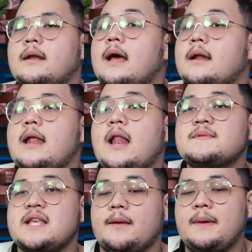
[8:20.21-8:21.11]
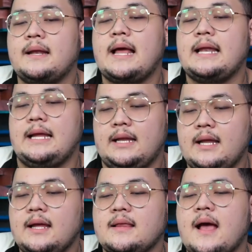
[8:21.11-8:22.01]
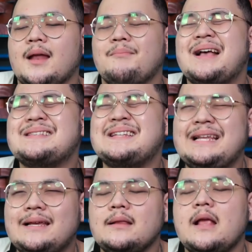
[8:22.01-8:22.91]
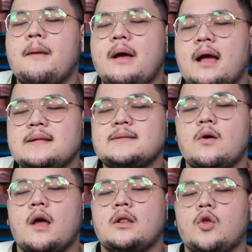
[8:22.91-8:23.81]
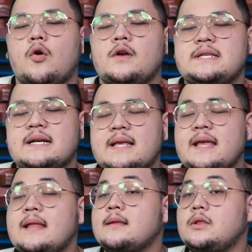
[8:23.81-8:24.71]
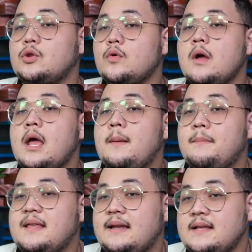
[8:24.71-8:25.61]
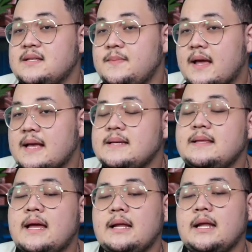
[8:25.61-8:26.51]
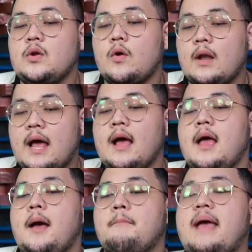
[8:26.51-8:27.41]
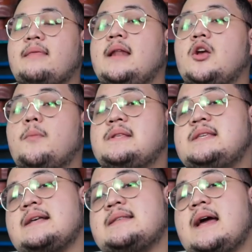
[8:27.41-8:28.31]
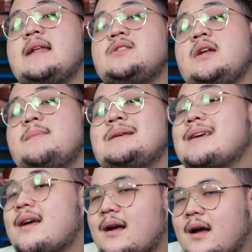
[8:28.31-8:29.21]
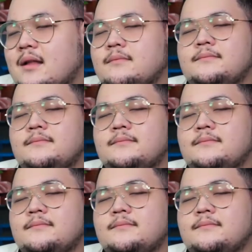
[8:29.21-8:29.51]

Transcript: Nah, dalam segmen kali ini kita akan bahas sedikit gambaran seorang tokoh jaksa yang tentu menjadi inspirasi dan idola baik di lingkup kejaksaan dan juga di masyarakat.